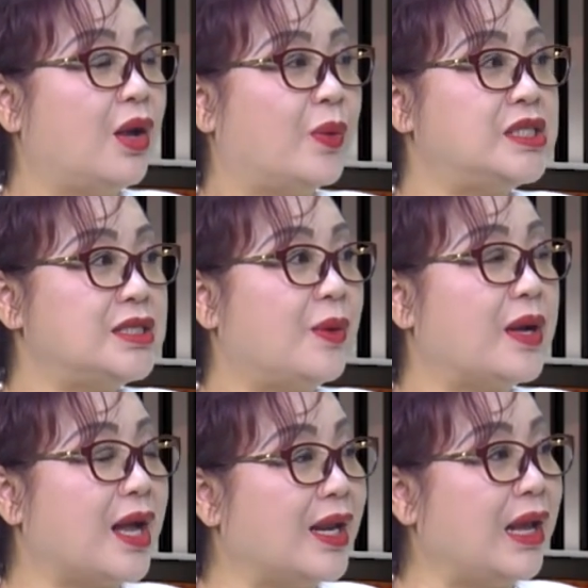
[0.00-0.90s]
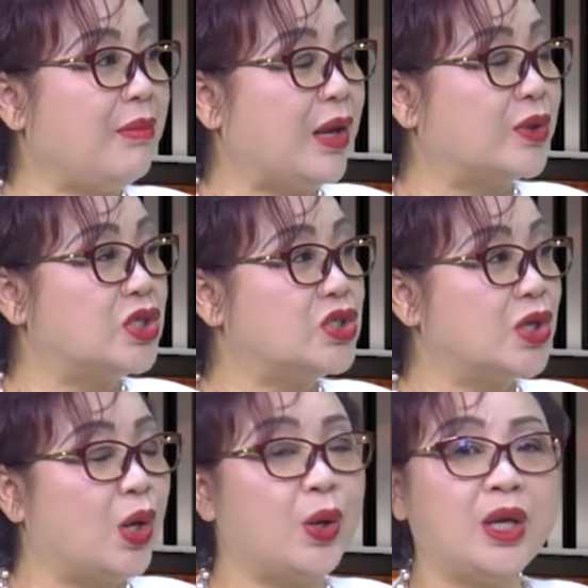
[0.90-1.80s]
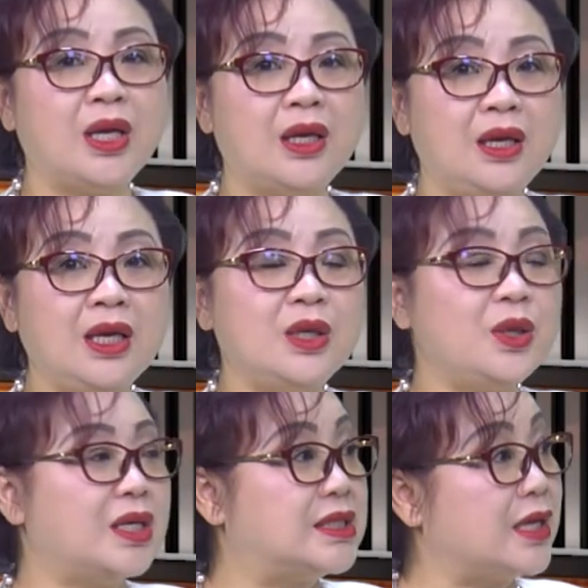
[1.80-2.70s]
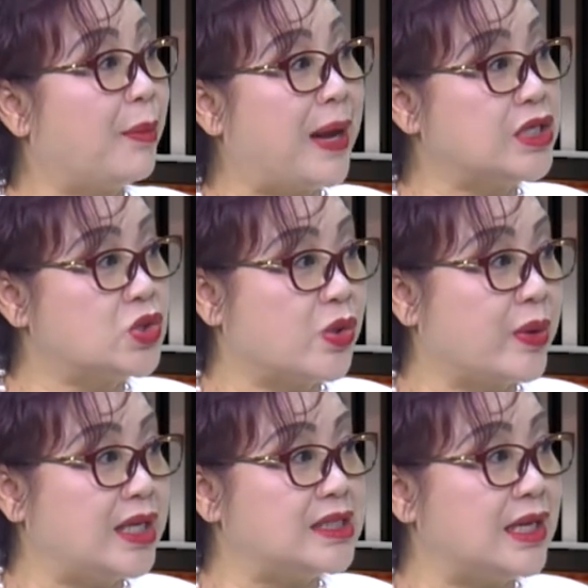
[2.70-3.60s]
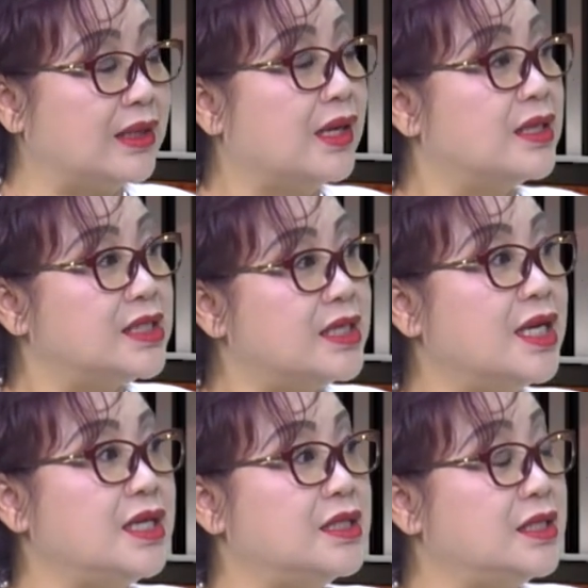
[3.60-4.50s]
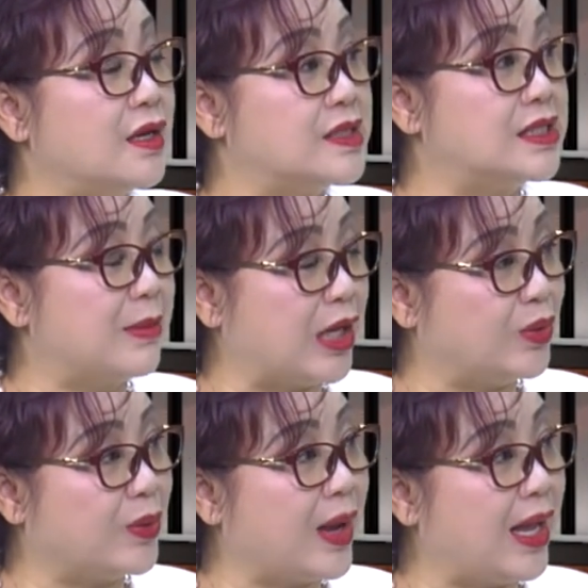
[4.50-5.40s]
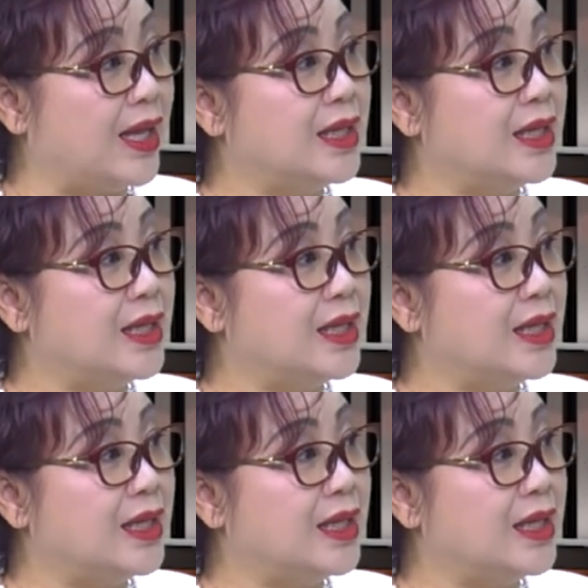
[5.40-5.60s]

我记得我刚来美国的时候。一个月只要八十多块钱，现在已经要四百多块。